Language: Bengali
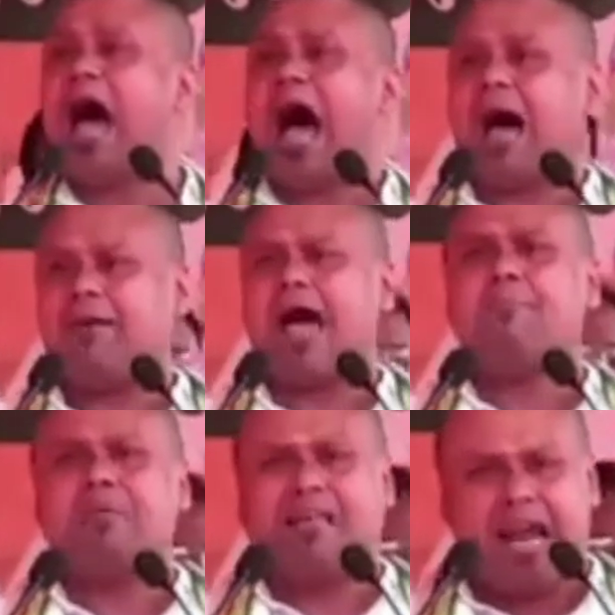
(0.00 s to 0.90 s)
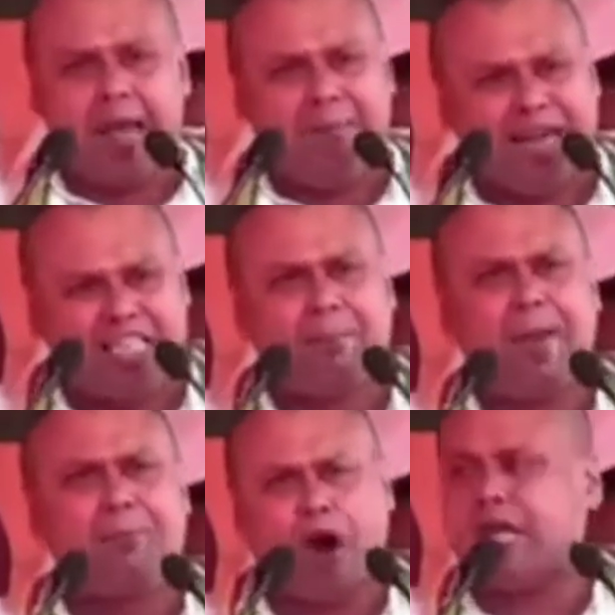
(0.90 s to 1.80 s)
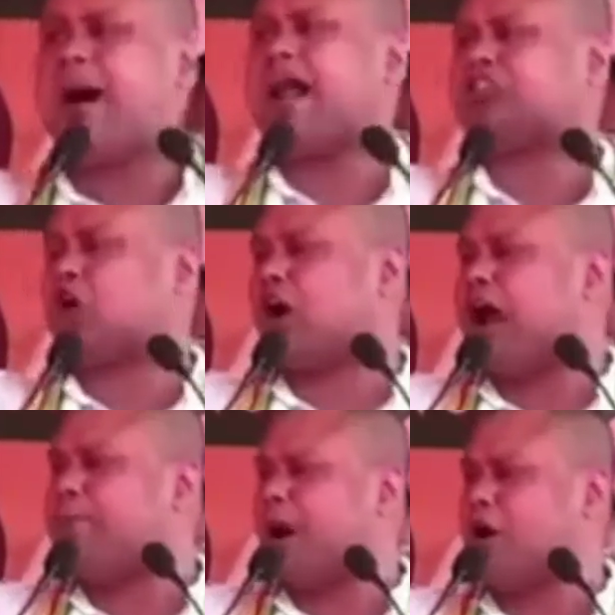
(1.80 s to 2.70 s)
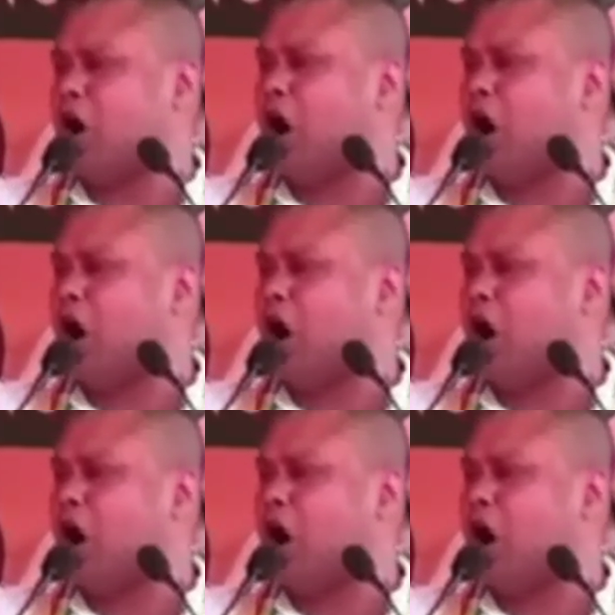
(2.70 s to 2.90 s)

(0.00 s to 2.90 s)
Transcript: আমি আপনাদের এই বিজেপি পরিবারের শরণাপন্ন